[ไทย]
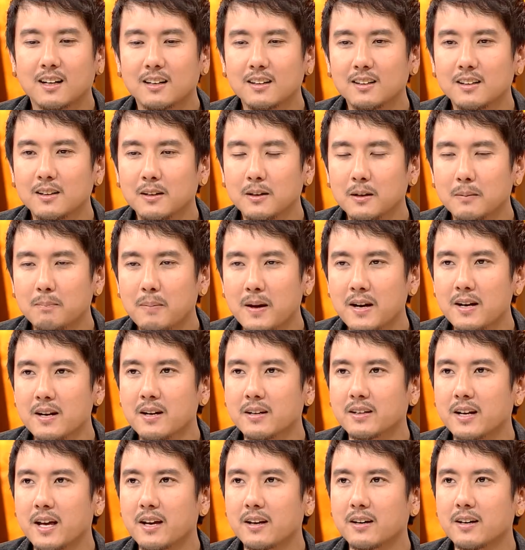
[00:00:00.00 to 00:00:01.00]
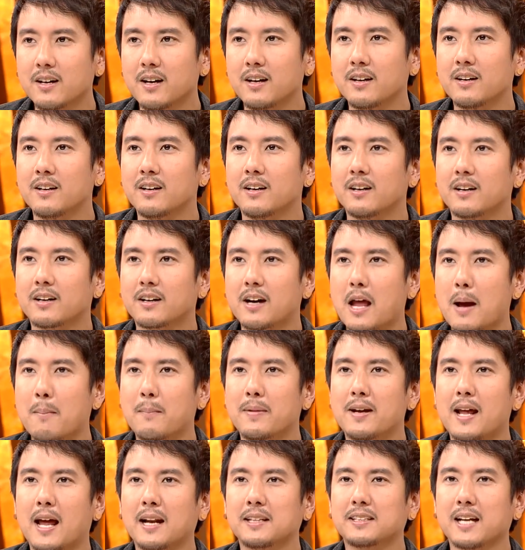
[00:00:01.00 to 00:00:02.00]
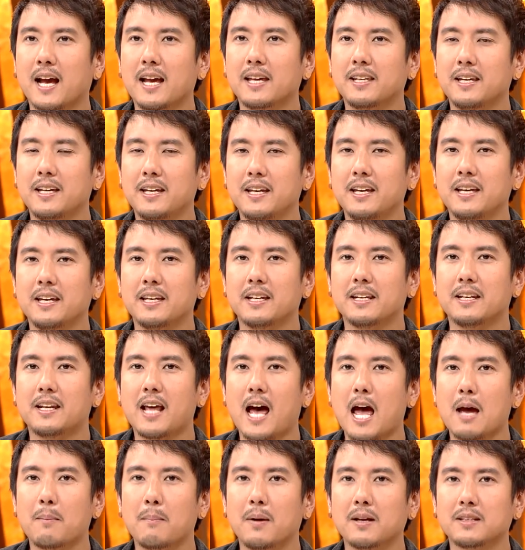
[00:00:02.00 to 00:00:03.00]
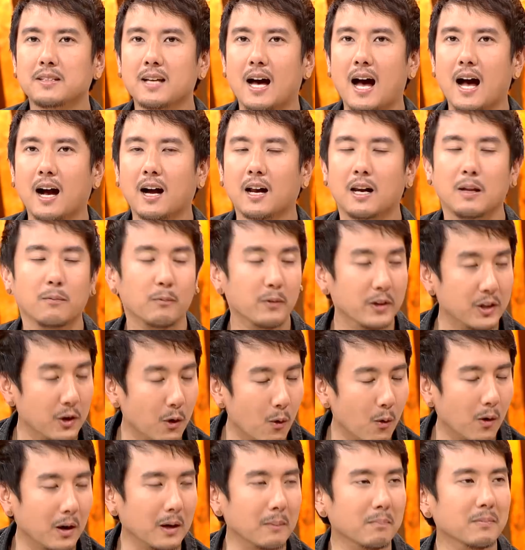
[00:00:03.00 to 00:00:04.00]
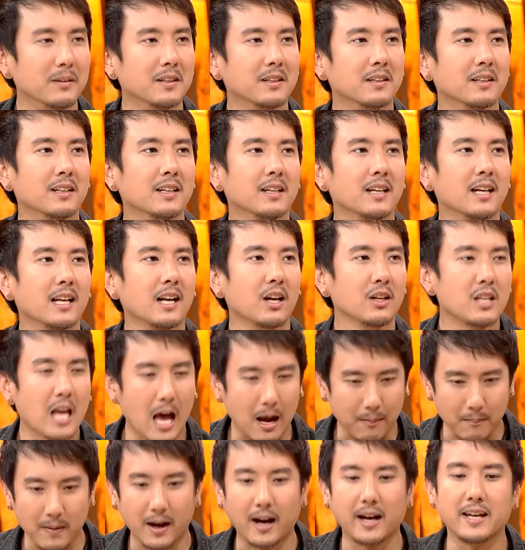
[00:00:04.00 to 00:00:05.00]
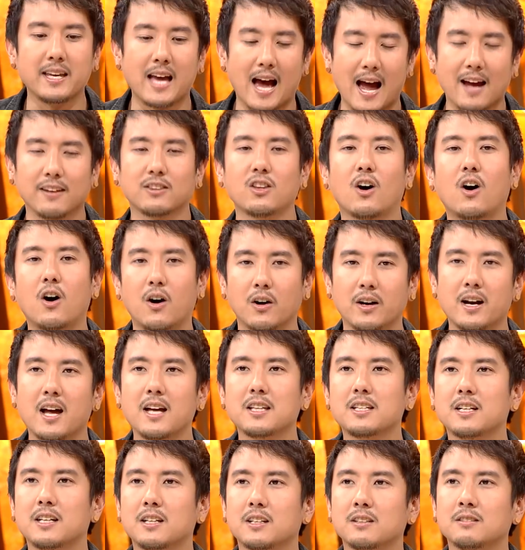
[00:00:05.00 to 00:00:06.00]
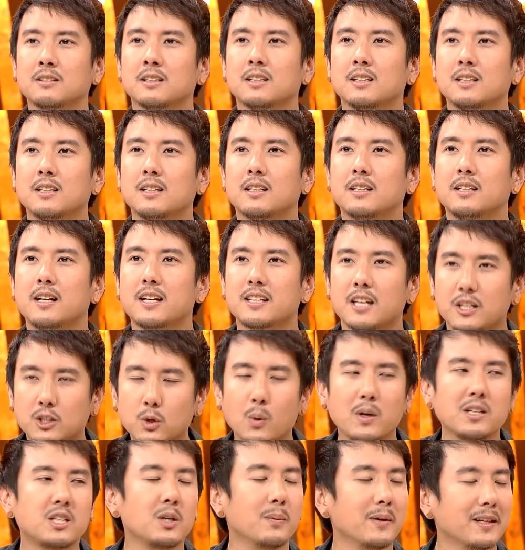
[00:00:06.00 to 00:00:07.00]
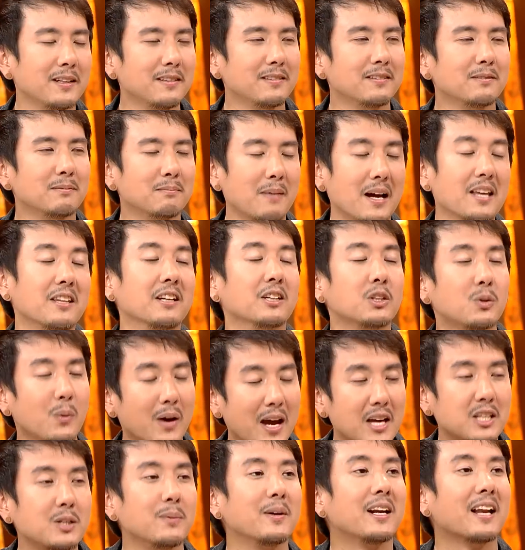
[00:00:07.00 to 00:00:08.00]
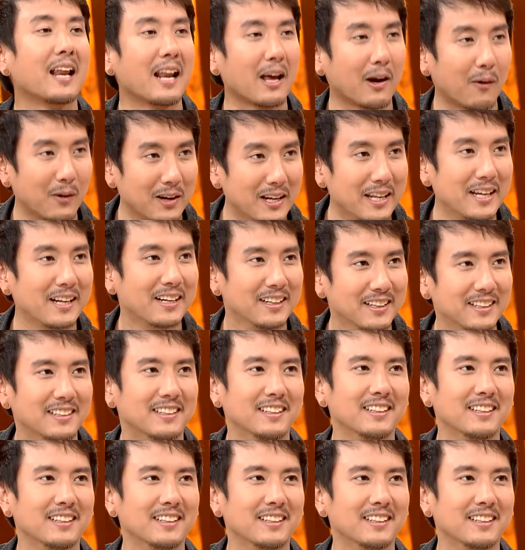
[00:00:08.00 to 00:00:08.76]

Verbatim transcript: คือเป็นหนึ่งในเรื่องแรงบันดาลใจที่ได้มาจากคลิปวิดีโอคลิปหนึ่งนะฮะ แล้วอยากมาขยายต่อน่าจะน่าจะช่วยชีวิตหมาย ถึงช่วยให้ชีวิตหลายๆคนดีขึ้น